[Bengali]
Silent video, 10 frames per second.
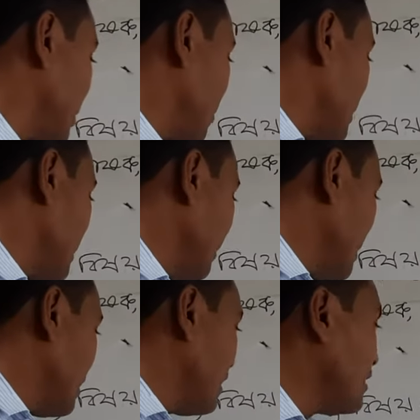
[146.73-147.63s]
মোটামুটি
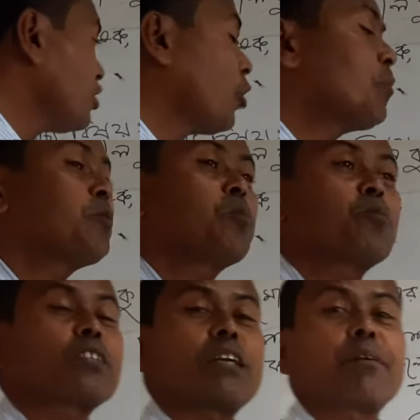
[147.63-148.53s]
এটি সর্বপ্রথম
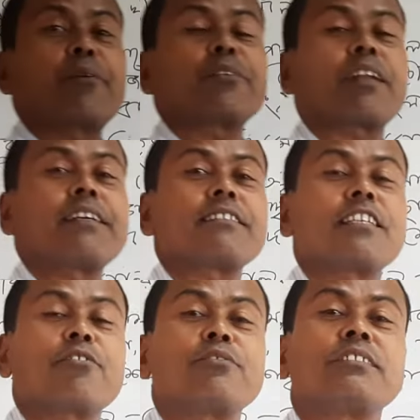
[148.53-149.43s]
কোথায় ব্যবহার করা হয়েছে
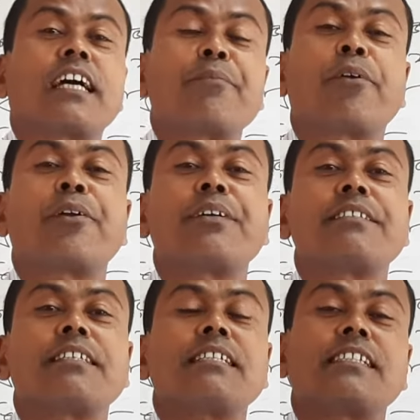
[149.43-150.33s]
কোন জায়গায় পড়ানো
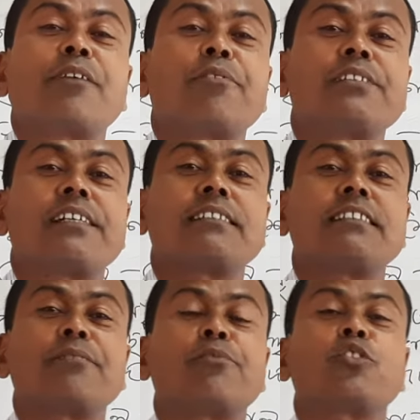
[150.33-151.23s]
হয়েছে সেটা বলতে আসছি
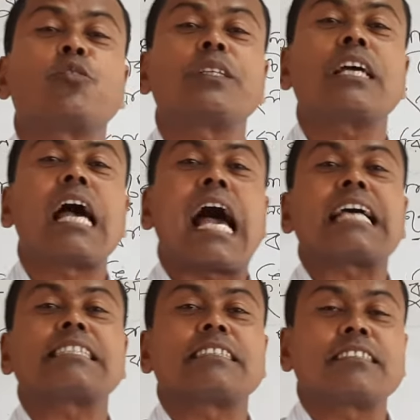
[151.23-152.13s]
যে প্রথমে
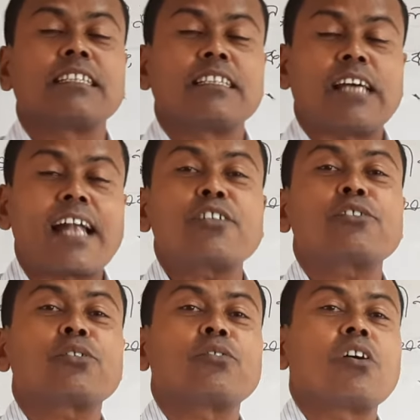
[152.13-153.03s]
আজ
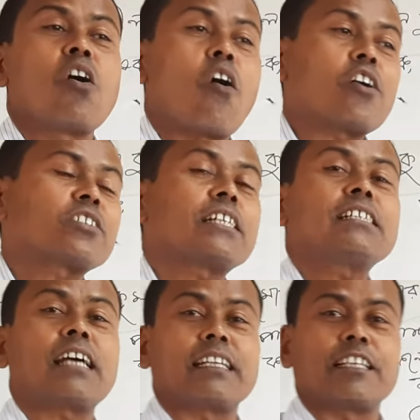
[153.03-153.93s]
আঠারোশো অষ্টাশি
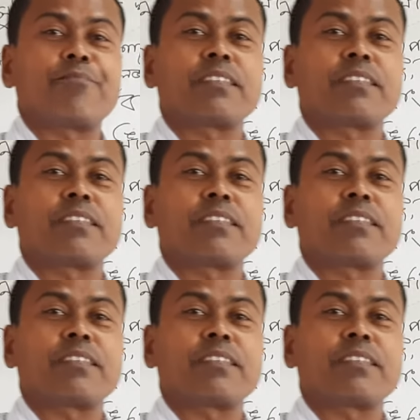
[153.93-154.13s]
সালে